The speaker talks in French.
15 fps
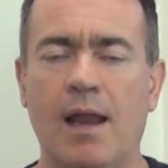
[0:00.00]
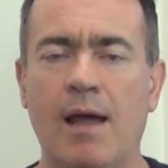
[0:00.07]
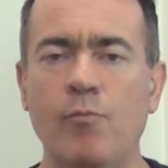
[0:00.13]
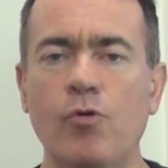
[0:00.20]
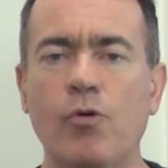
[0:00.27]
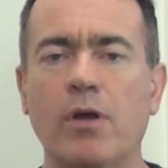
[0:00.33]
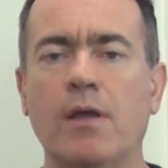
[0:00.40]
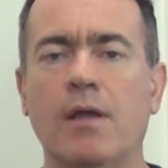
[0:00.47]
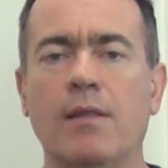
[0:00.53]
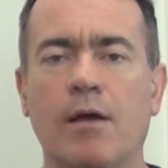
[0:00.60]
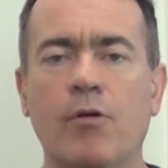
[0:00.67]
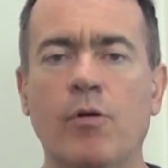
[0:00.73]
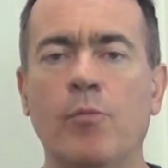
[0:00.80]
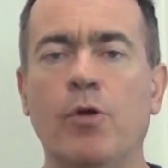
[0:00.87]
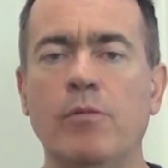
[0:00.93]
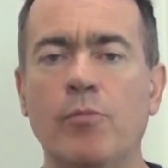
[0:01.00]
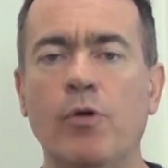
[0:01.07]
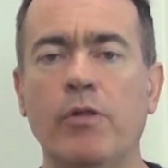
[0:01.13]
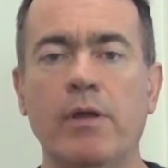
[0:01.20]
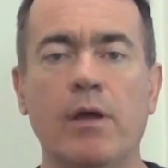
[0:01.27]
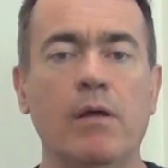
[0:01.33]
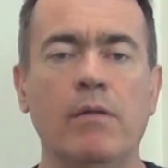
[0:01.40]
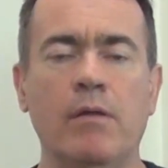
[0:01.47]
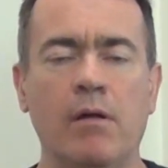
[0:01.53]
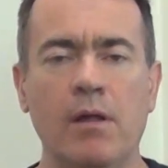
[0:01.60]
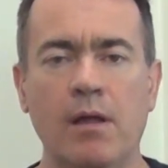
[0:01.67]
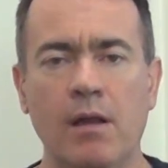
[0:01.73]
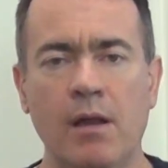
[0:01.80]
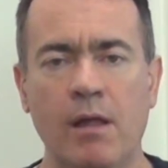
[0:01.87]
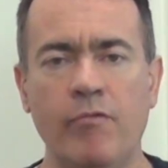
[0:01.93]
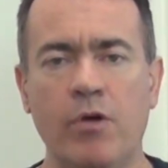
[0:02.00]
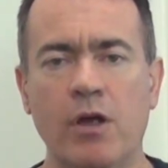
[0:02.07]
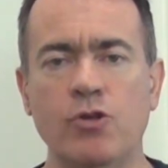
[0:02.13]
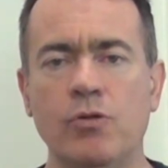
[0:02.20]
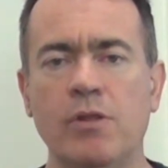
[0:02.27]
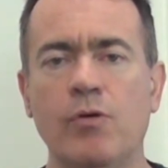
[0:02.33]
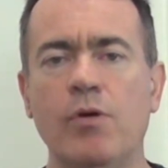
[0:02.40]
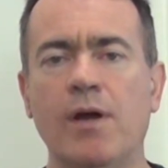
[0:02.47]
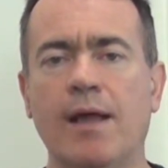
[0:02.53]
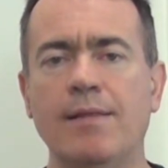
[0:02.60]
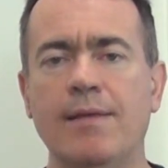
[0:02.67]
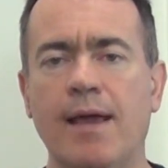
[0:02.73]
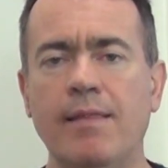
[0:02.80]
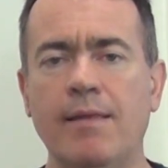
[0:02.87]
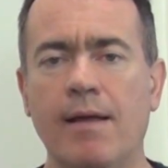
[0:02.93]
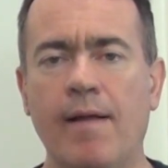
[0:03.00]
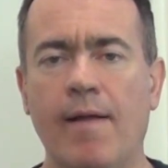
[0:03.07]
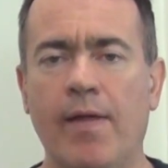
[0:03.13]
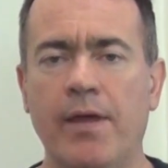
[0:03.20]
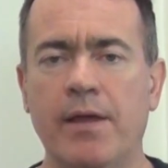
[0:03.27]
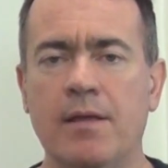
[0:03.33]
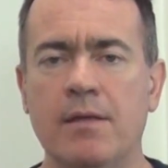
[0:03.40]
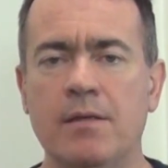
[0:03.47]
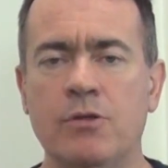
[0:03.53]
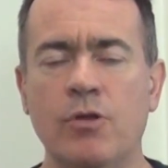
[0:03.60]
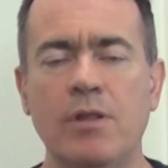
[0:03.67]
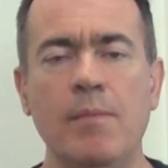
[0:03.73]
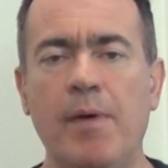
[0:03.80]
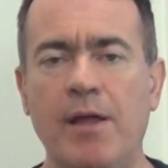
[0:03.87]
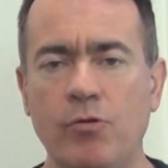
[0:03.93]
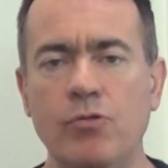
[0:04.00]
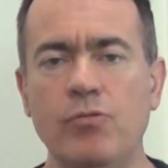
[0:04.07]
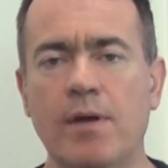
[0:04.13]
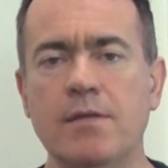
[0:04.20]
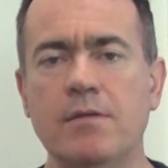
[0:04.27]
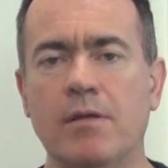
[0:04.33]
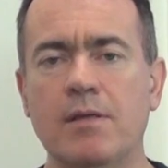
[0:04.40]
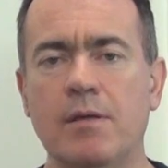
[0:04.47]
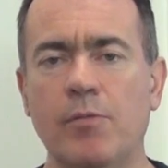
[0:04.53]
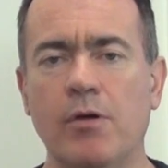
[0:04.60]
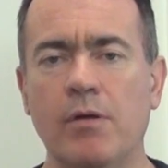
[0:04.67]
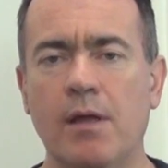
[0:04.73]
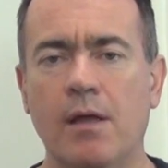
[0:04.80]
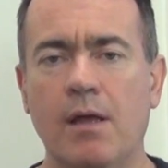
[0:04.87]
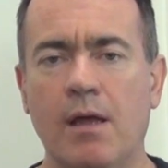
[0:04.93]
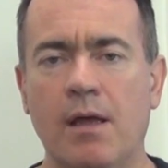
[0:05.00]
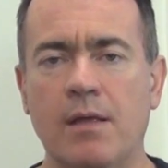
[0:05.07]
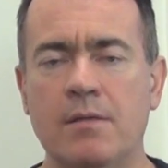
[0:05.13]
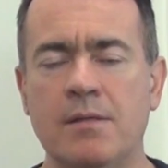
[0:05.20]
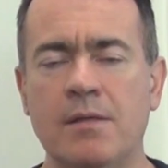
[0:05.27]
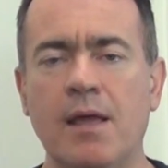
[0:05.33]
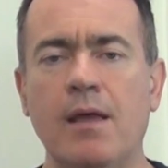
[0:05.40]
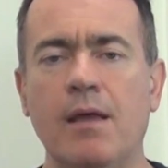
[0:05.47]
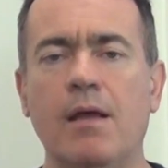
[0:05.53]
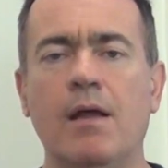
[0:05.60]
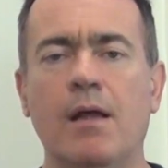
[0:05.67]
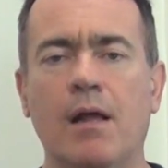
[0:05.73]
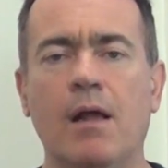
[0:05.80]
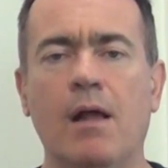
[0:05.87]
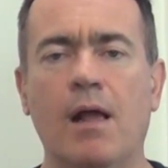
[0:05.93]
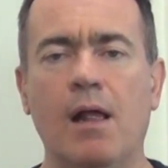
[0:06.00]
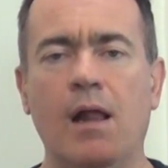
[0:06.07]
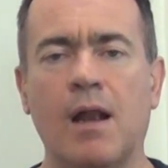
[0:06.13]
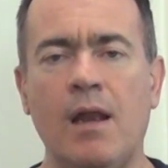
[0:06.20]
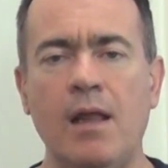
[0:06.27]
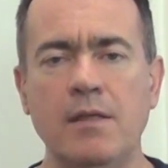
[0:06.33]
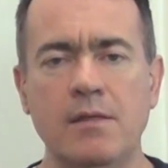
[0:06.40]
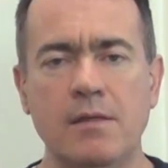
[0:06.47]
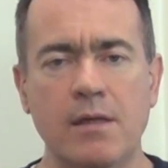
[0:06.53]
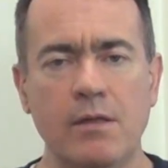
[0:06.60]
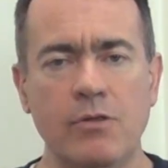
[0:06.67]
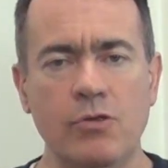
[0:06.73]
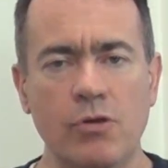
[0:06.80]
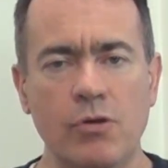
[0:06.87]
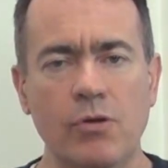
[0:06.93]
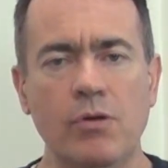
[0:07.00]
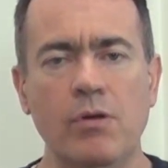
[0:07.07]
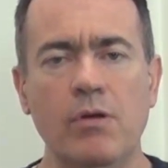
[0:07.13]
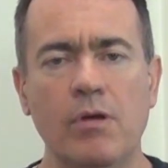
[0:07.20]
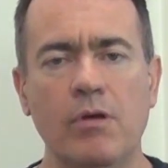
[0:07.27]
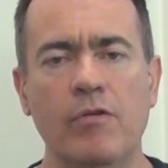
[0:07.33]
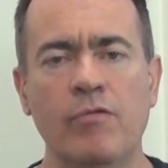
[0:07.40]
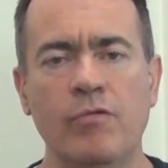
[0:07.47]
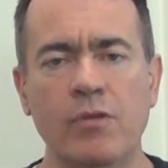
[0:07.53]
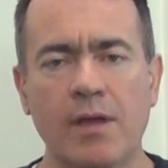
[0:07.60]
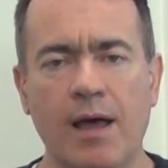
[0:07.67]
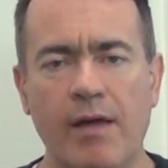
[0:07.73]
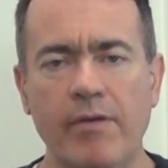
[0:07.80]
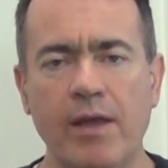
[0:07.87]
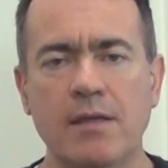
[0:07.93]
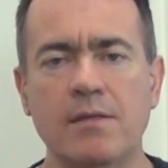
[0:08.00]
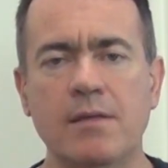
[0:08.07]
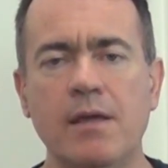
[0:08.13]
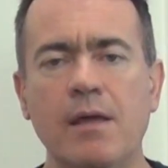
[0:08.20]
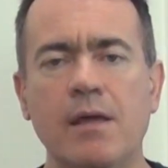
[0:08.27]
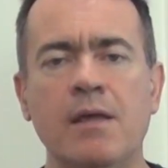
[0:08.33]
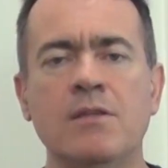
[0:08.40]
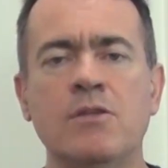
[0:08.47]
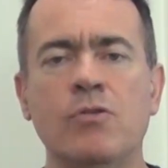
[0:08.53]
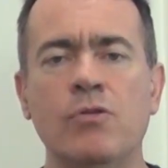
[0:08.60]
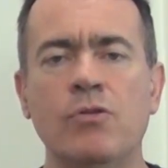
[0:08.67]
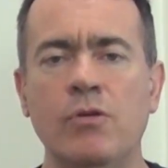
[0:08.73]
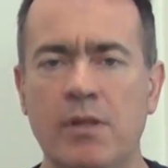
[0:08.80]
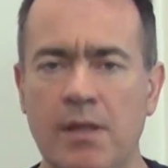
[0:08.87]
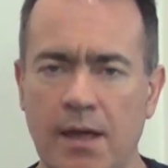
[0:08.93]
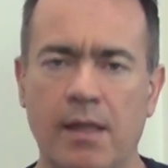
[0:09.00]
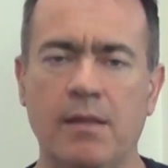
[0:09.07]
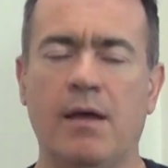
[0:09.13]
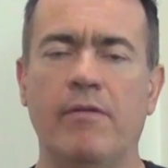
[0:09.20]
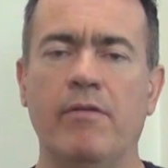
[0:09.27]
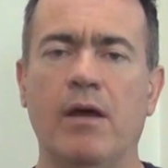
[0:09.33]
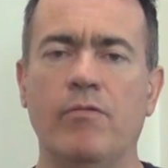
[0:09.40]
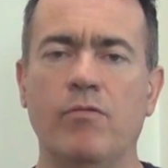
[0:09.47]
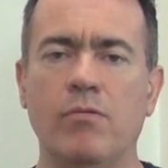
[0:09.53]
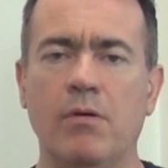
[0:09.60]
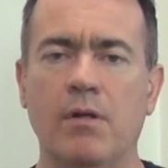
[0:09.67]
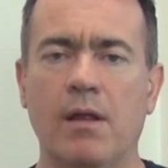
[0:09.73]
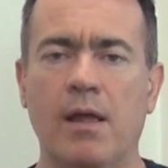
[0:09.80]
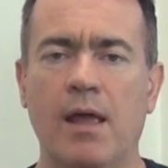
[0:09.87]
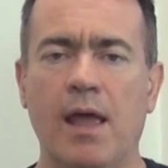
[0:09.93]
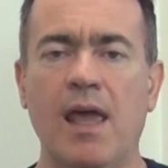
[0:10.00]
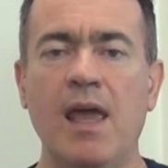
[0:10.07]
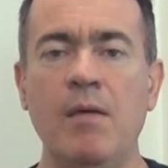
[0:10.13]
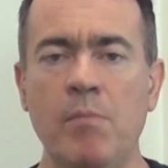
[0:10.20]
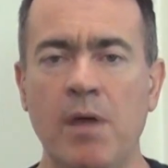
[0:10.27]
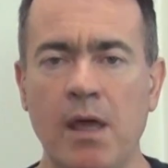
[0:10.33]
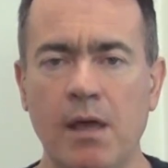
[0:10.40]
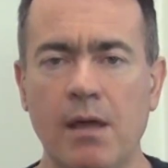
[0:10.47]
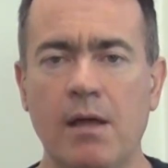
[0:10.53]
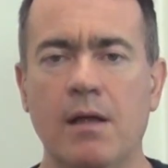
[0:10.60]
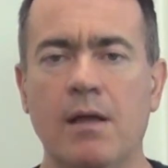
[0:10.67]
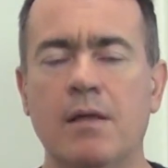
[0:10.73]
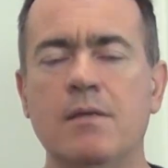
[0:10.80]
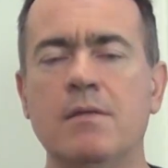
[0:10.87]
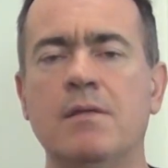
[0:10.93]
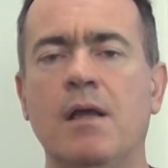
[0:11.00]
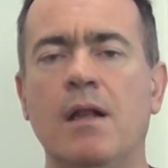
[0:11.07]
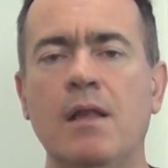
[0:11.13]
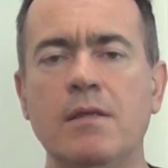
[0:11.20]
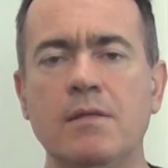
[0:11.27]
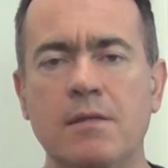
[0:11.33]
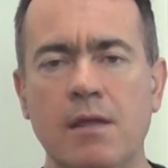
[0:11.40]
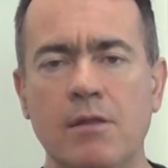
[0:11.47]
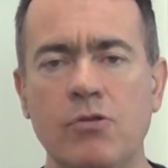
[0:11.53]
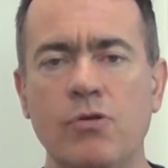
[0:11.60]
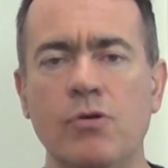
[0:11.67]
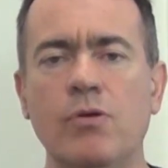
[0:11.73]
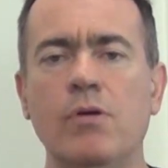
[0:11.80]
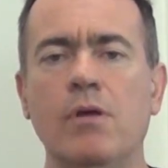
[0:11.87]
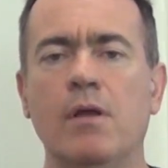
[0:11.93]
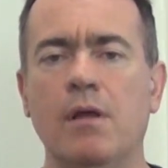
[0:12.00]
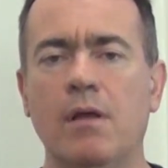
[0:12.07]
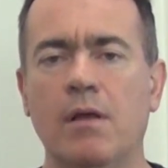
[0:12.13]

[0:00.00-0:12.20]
l'amour qui est un commandement dans les voies judéo-chrétiennes, ce n'est pas du tout un sentiment. C'est Laisser Dieu vous traverser et se donner à travers vous. Aimer, c'est laisser Dieu